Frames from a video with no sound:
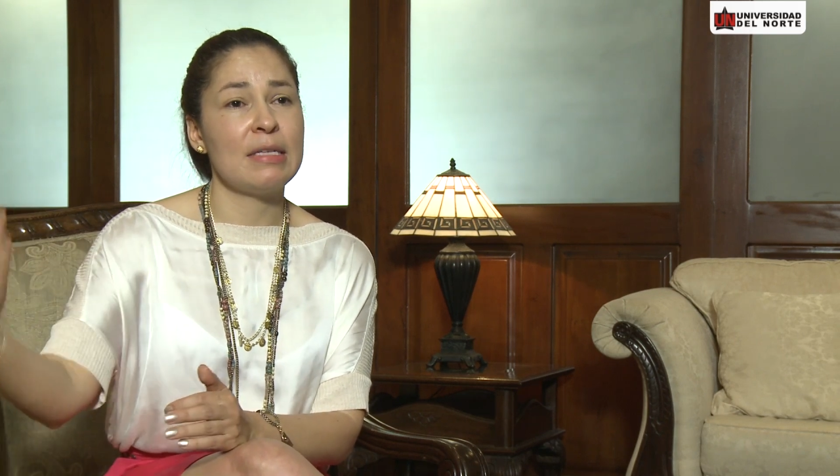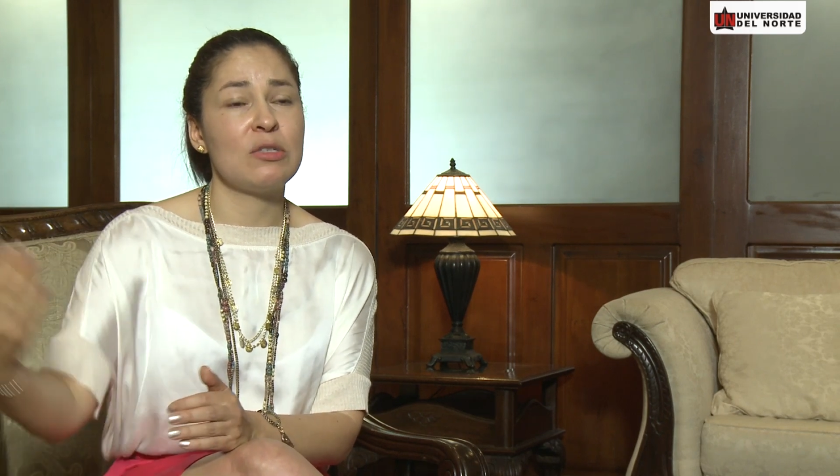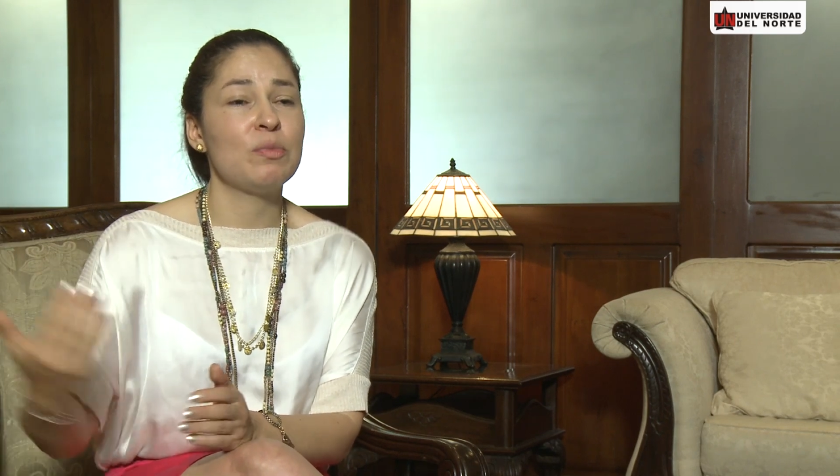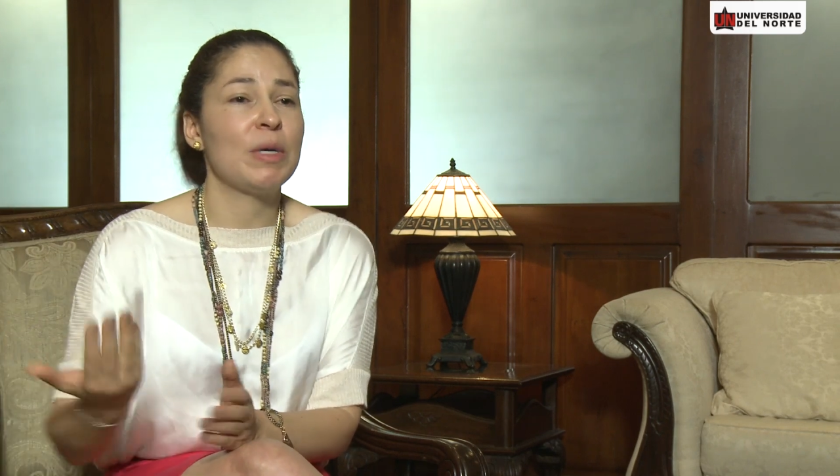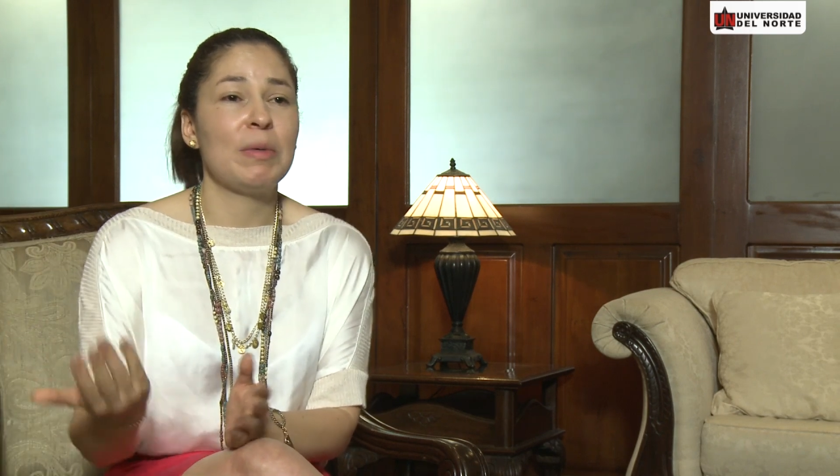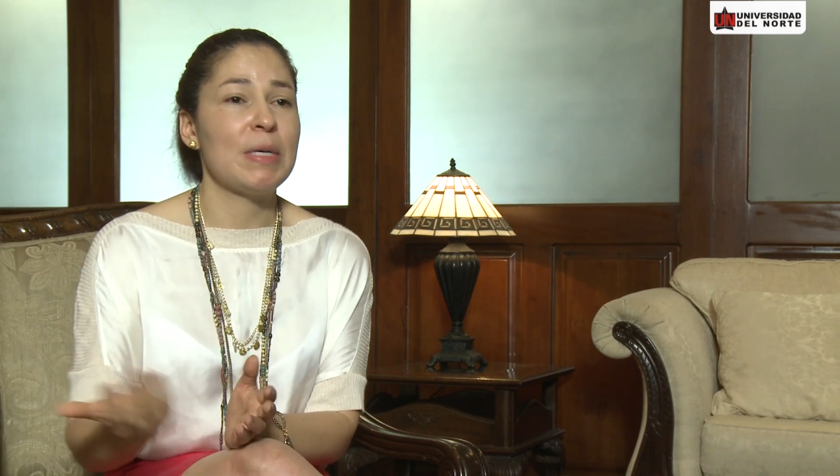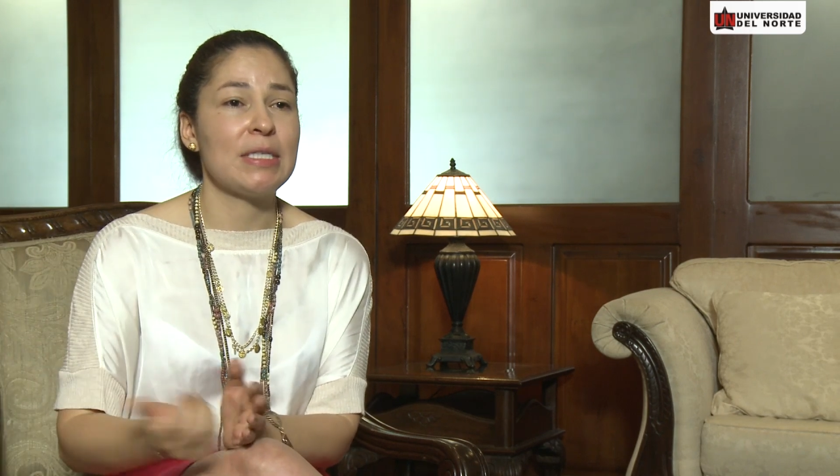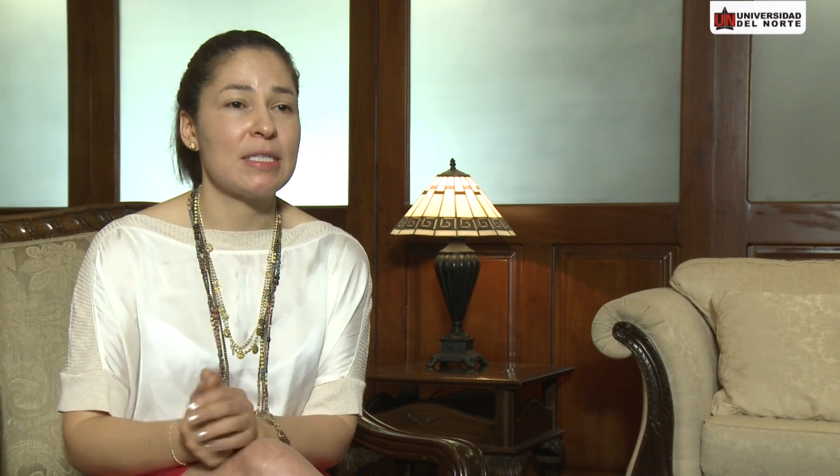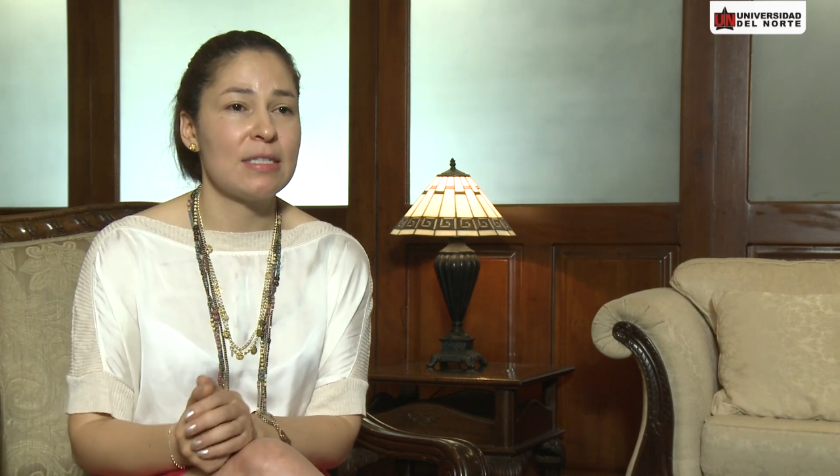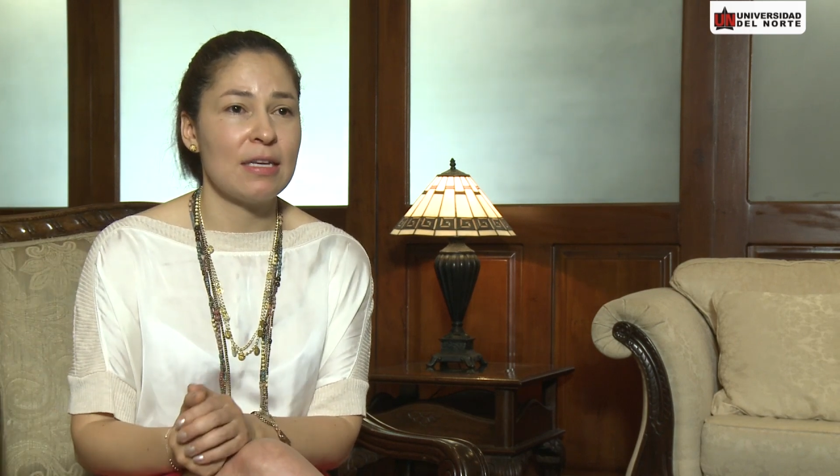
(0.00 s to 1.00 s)

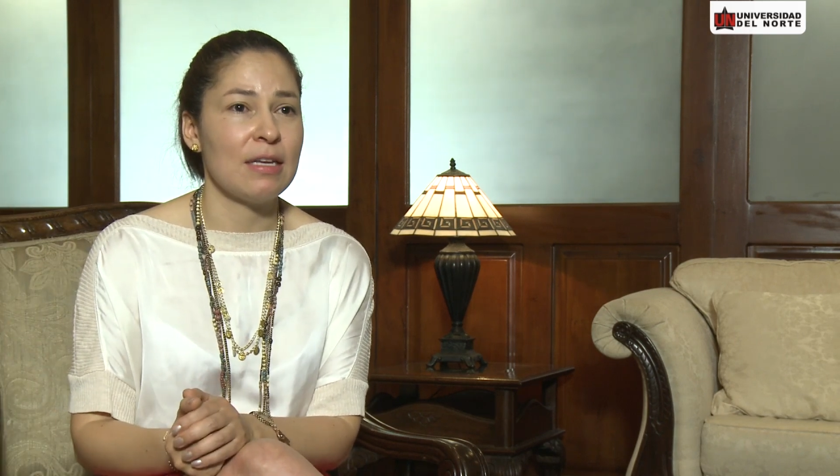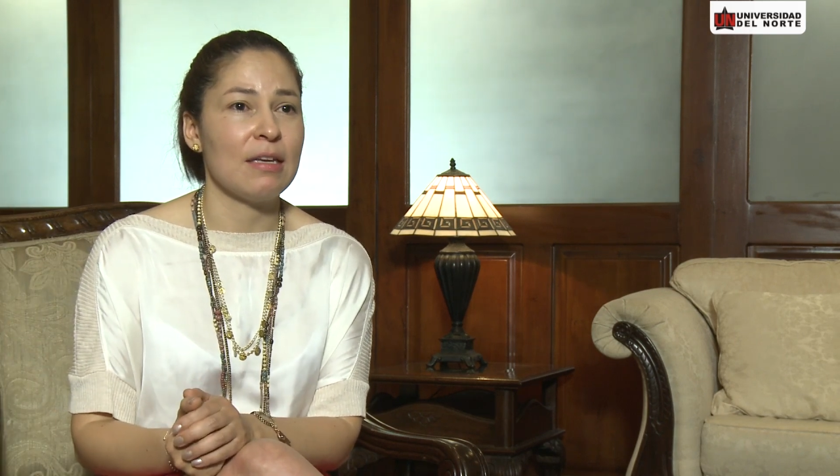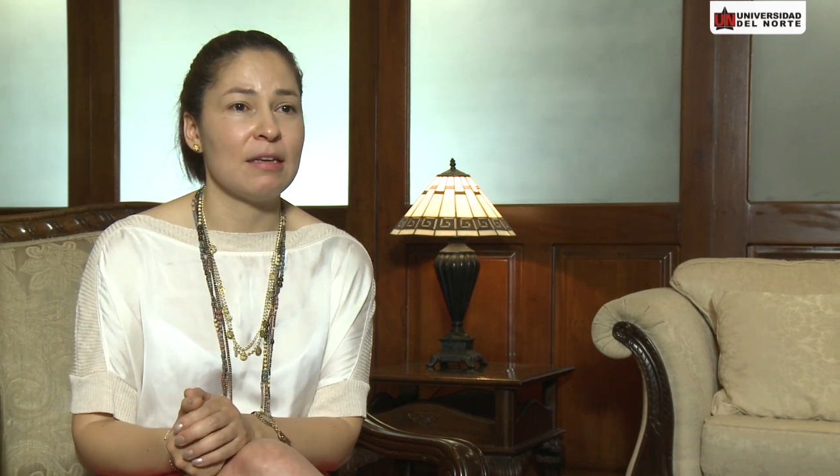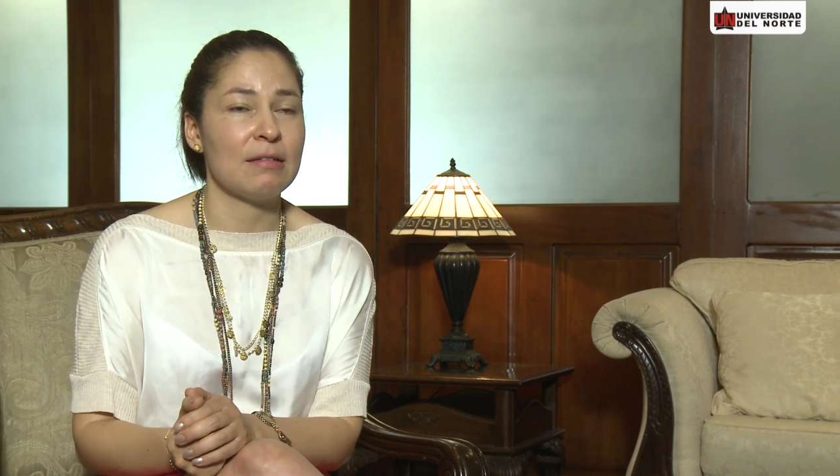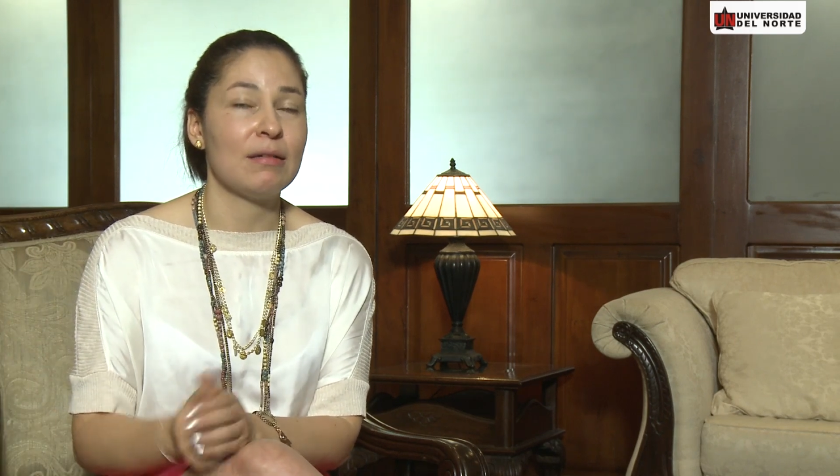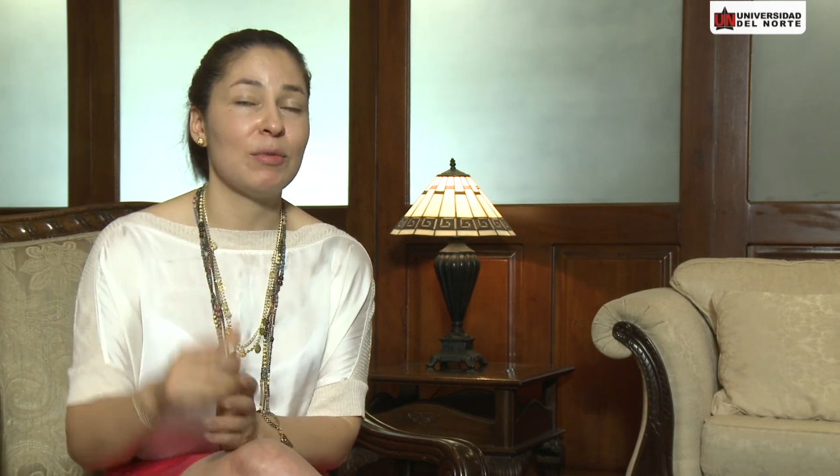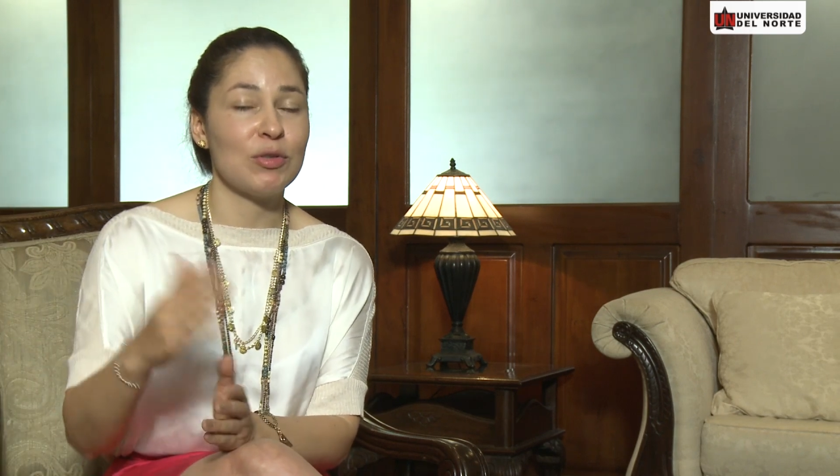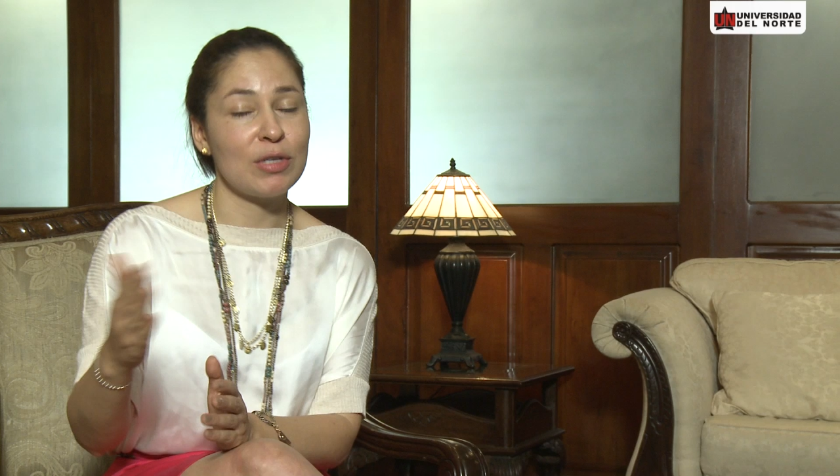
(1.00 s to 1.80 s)
supervivencia se, ah,